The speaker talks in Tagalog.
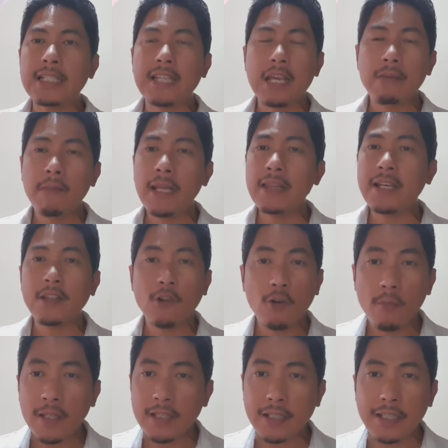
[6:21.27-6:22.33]
7
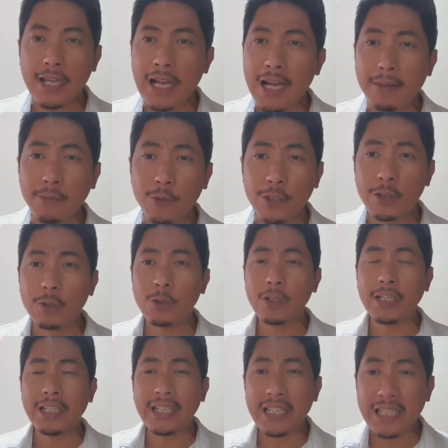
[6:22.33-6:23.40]
nanometer na nga po ito.
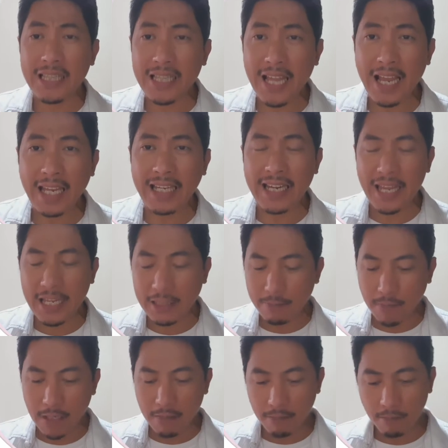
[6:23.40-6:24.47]
Kirin
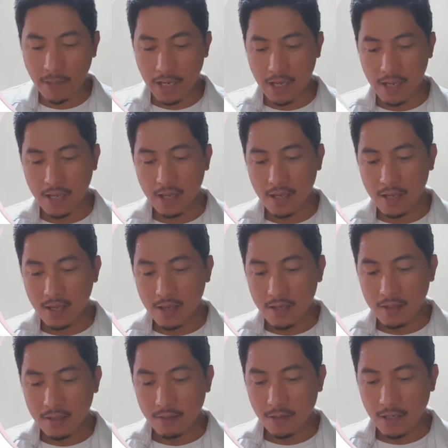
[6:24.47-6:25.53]
985 pa.
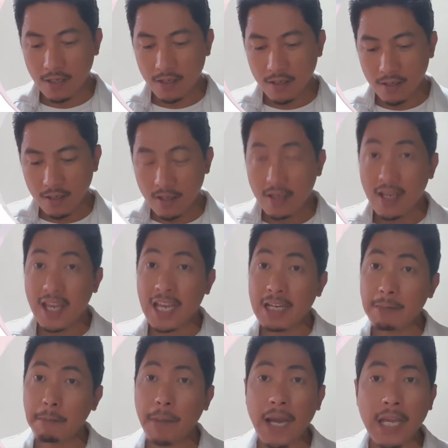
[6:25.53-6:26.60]
Di ba?
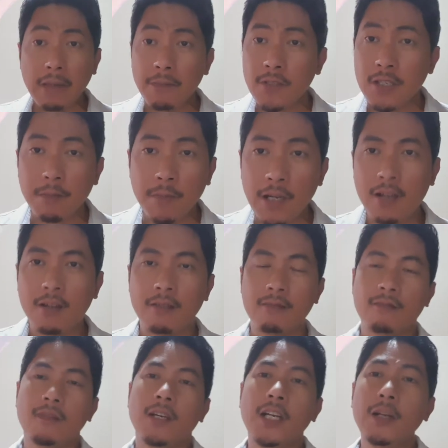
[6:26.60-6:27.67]
And 5G pa.
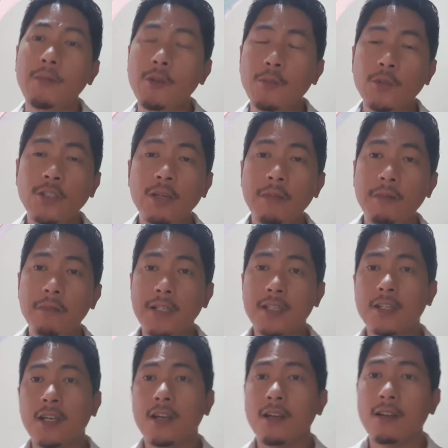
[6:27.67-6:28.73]
Alam niyo po sa ibang
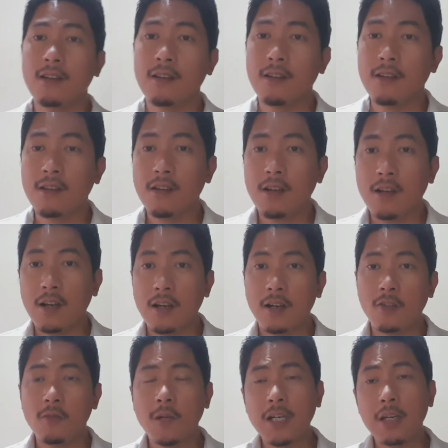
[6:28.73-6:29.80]
bansa, uh,
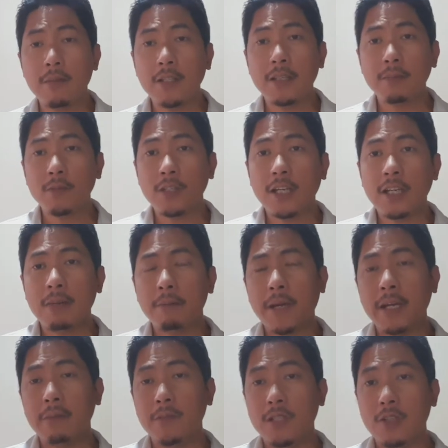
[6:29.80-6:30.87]
gumagamit na po tayo ng
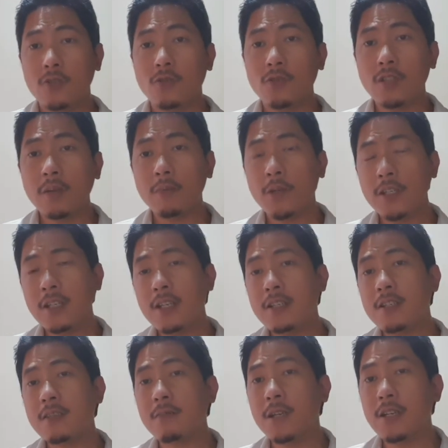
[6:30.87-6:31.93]
5G. So sa pwede
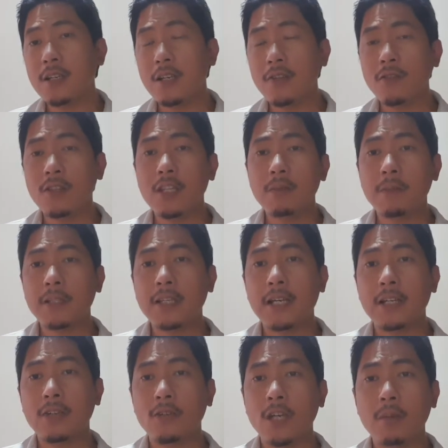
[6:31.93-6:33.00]
natin sabihin ngayon hindi pa
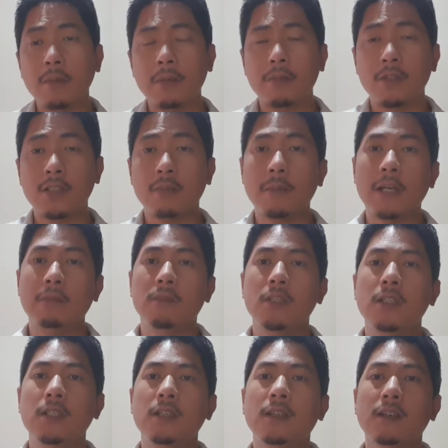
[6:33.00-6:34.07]
tayo capable sa
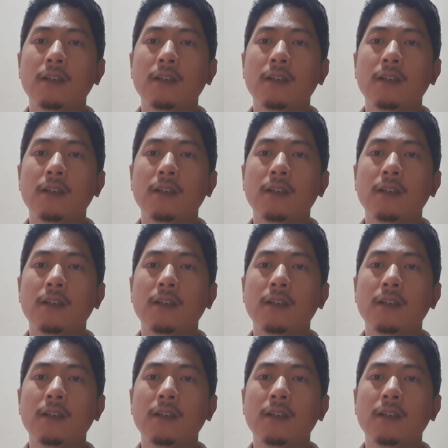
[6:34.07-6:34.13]
5G.